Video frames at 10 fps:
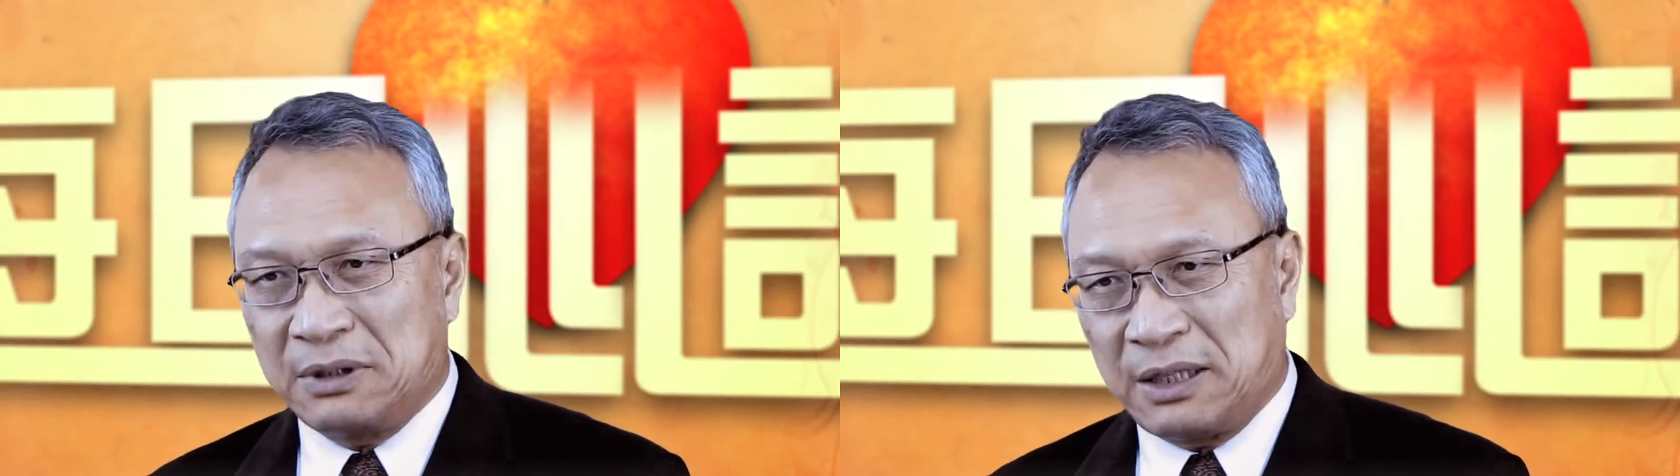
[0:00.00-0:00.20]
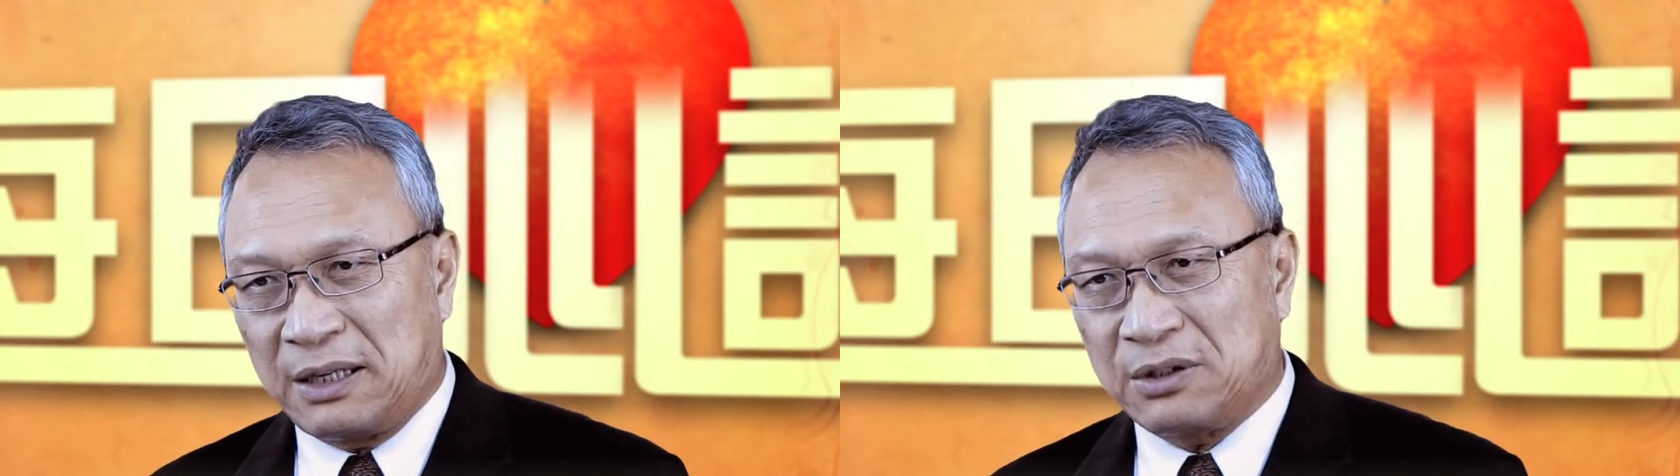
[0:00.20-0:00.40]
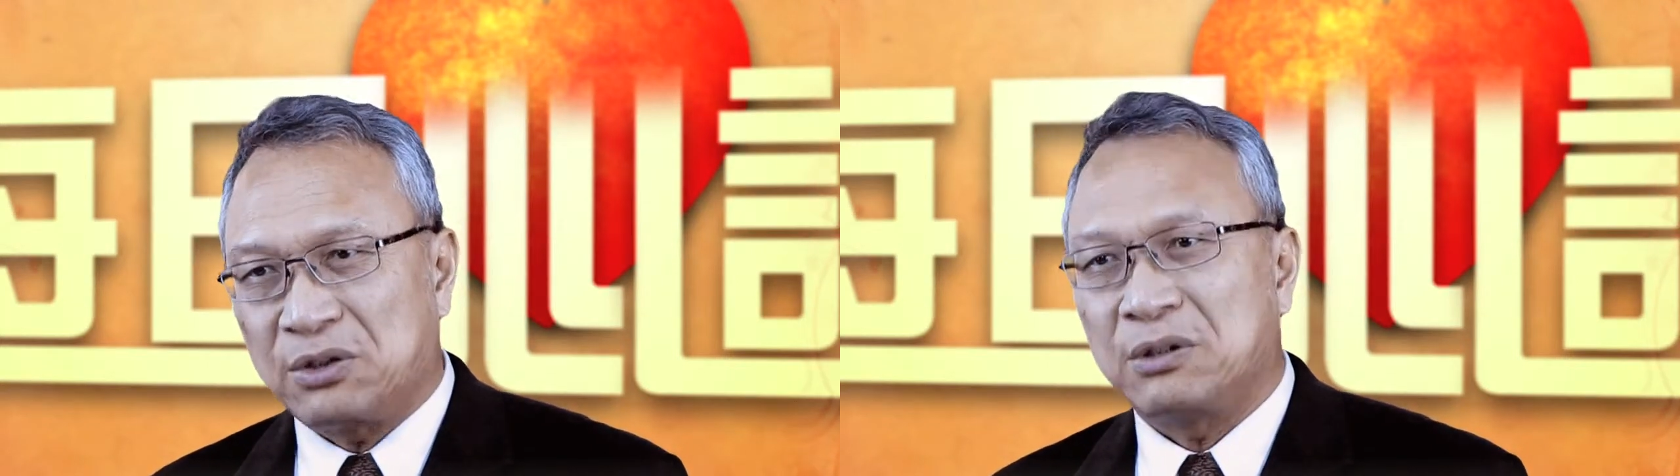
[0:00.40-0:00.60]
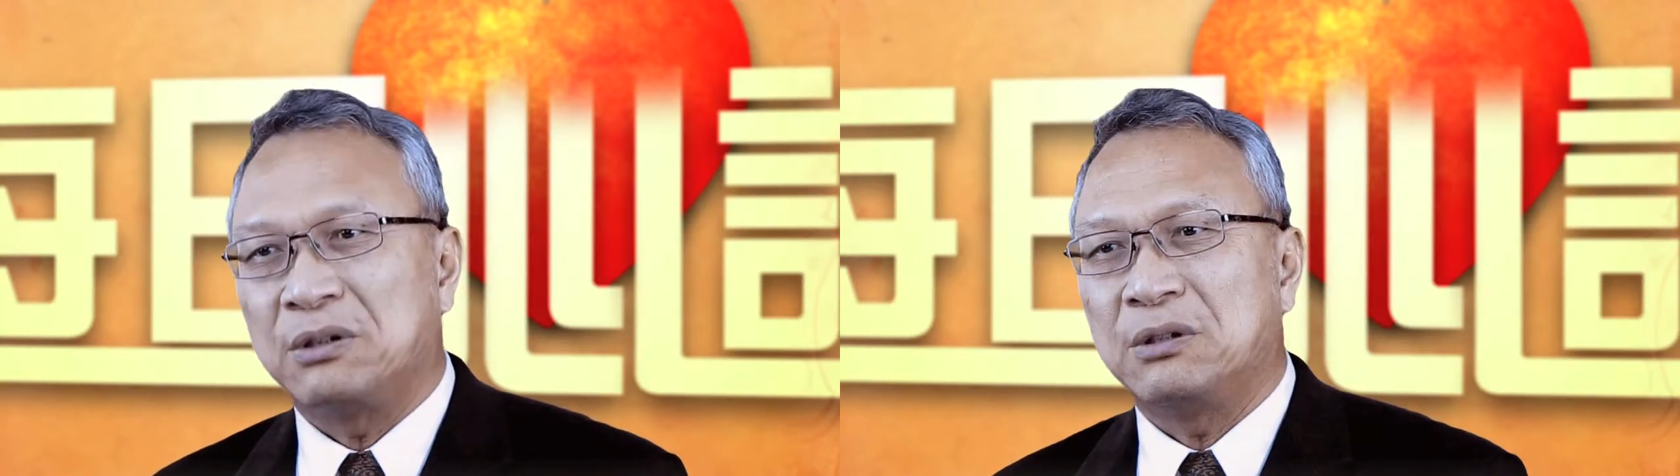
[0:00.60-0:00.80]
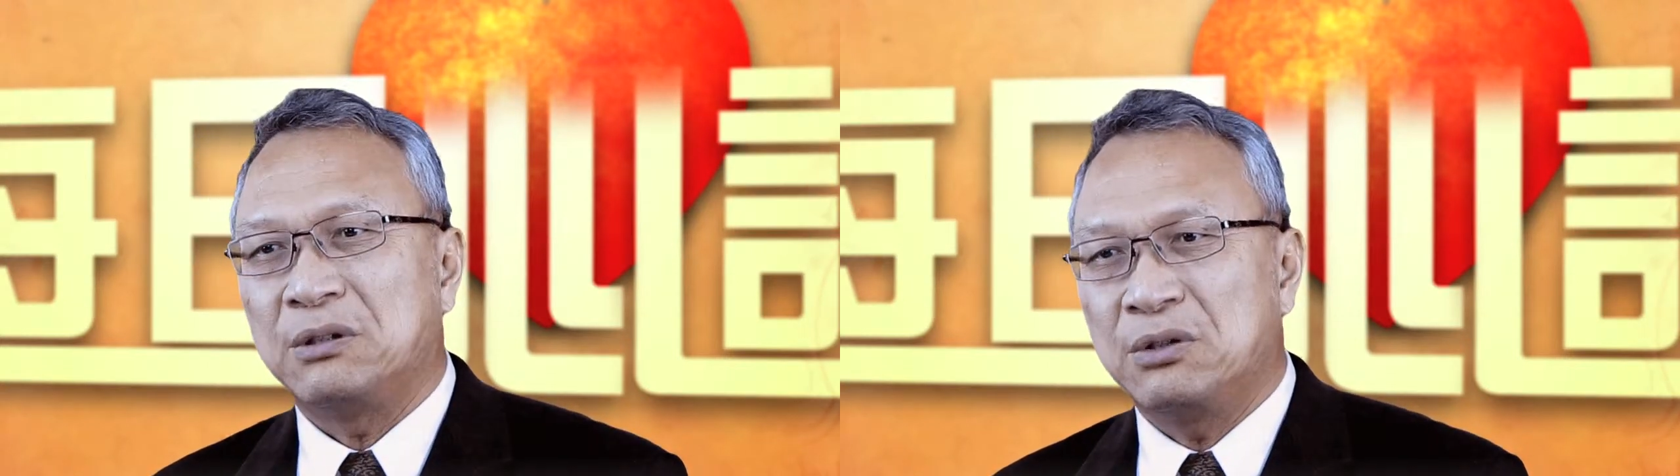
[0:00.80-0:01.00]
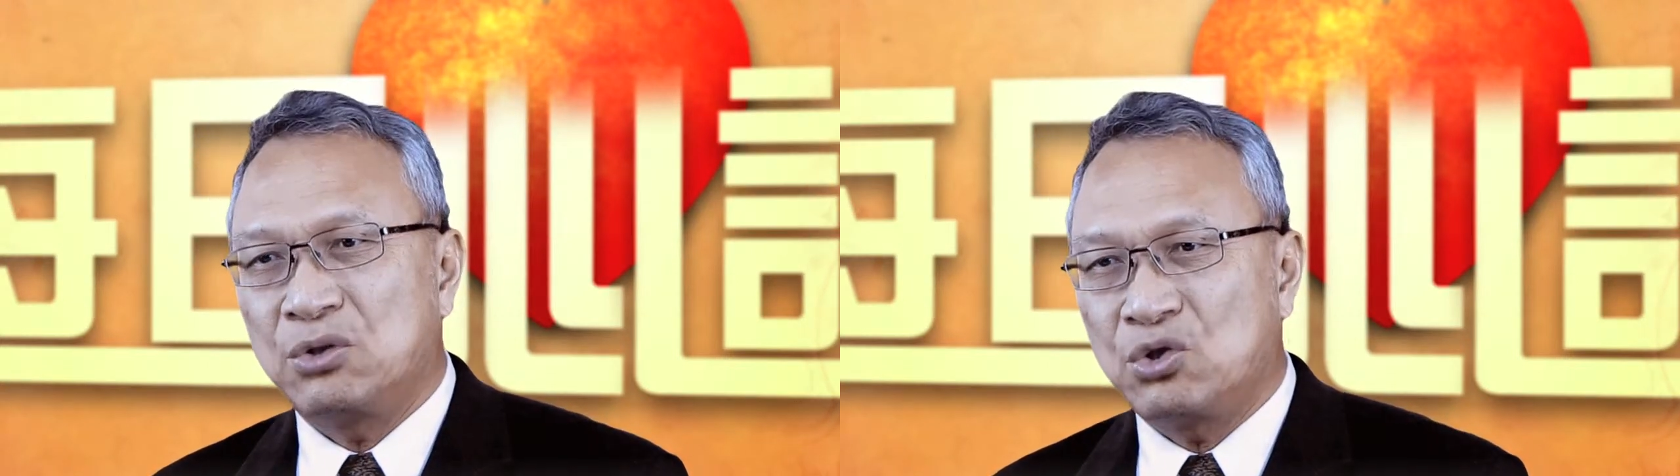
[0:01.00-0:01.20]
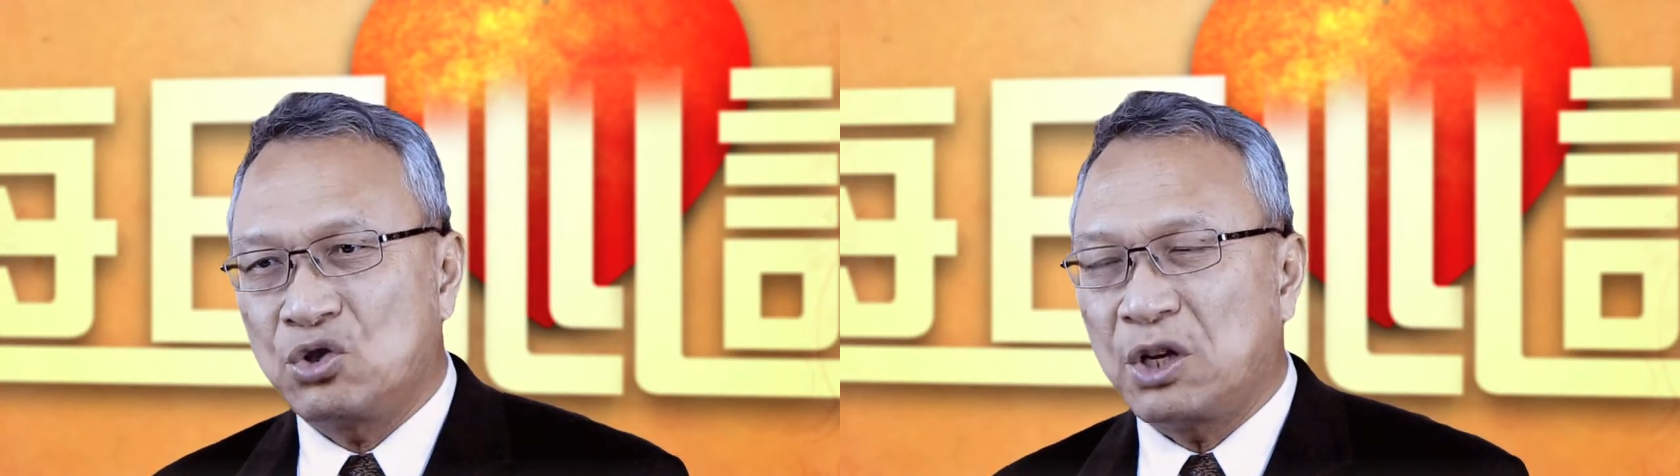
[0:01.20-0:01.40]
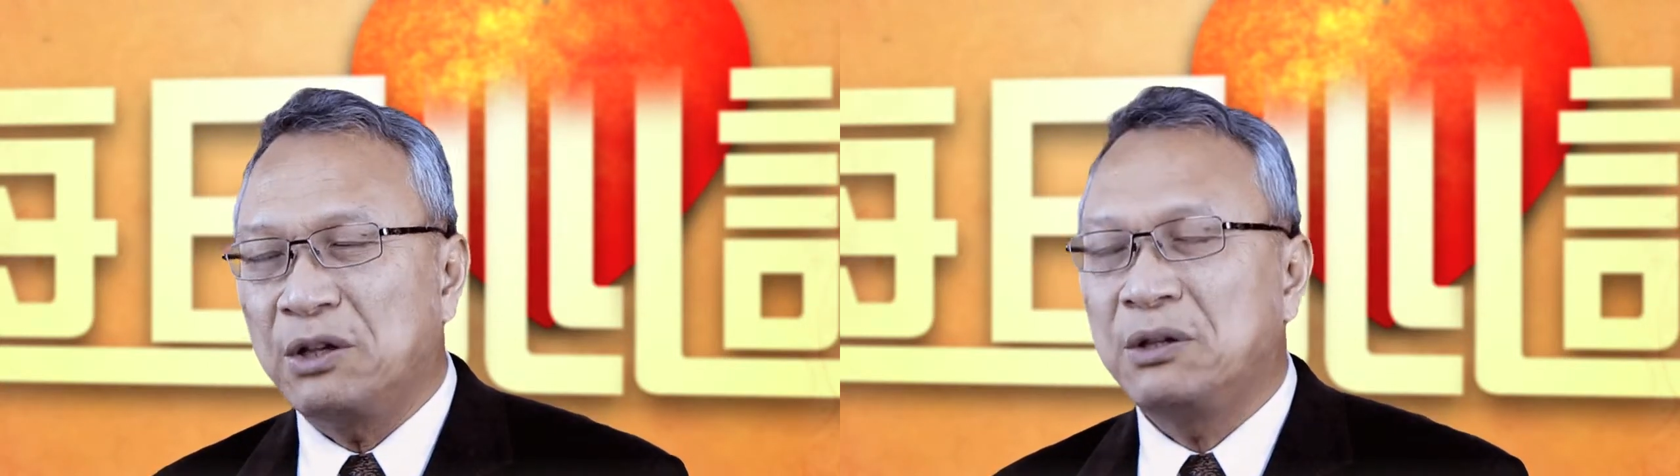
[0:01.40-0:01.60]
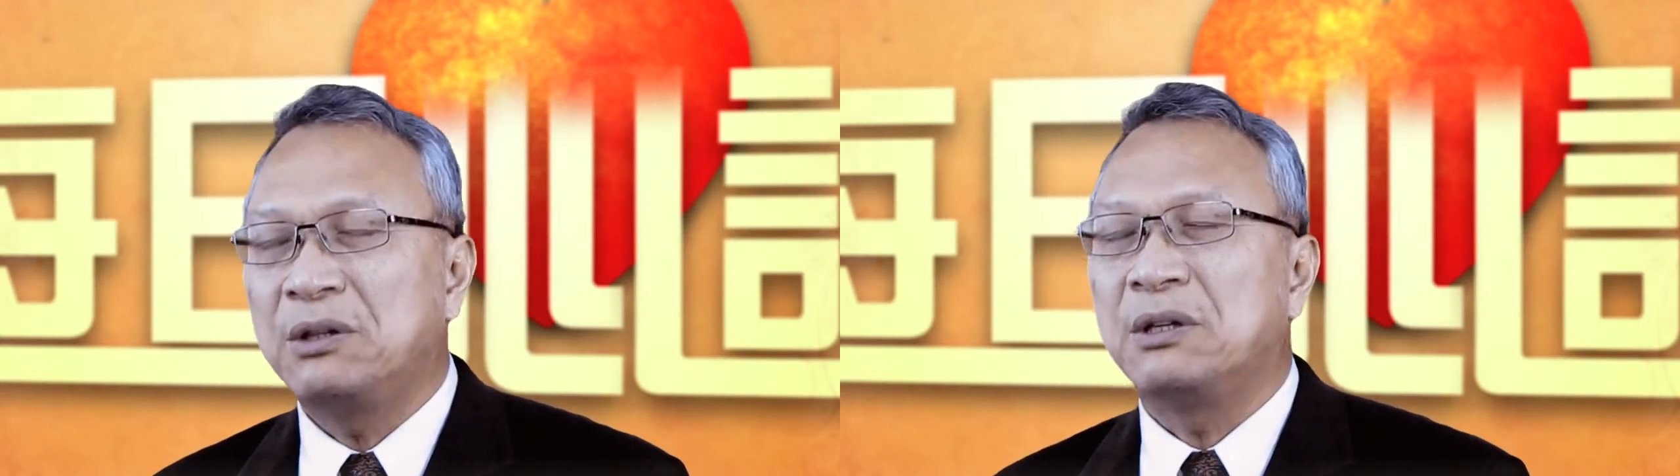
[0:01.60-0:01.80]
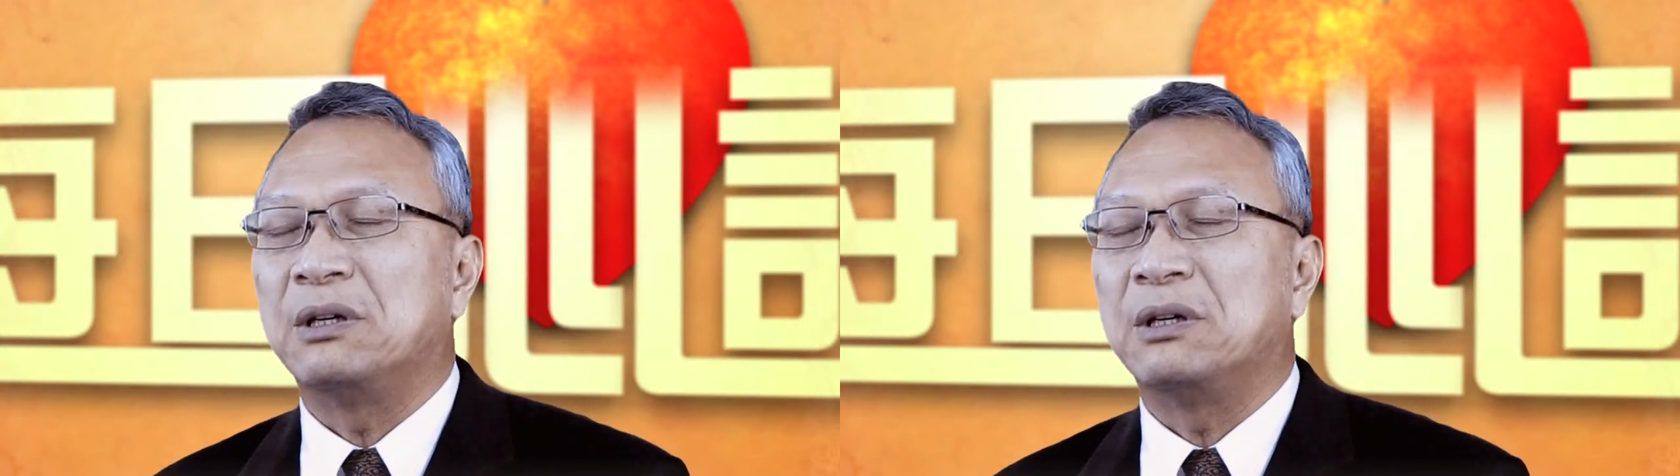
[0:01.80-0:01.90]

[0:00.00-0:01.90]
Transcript: 他是真